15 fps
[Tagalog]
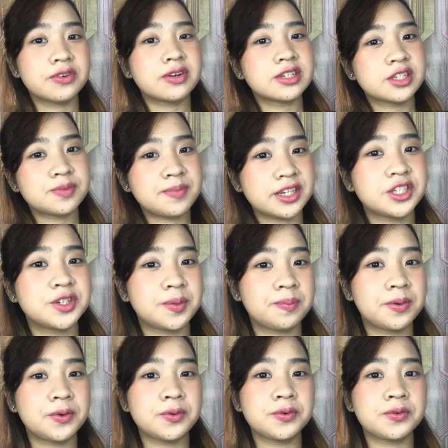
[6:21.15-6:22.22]

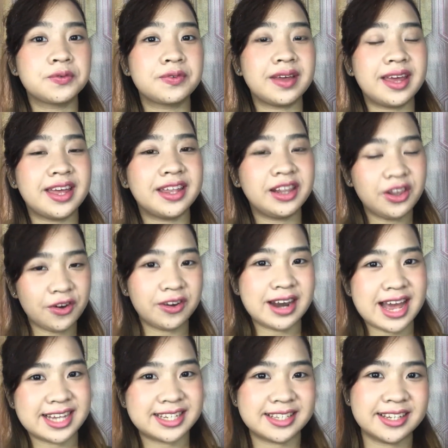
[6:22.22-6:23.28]
smudge-proof, and
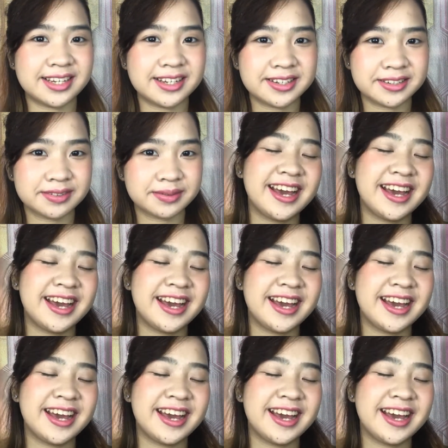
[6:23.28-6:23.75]
long-lasting.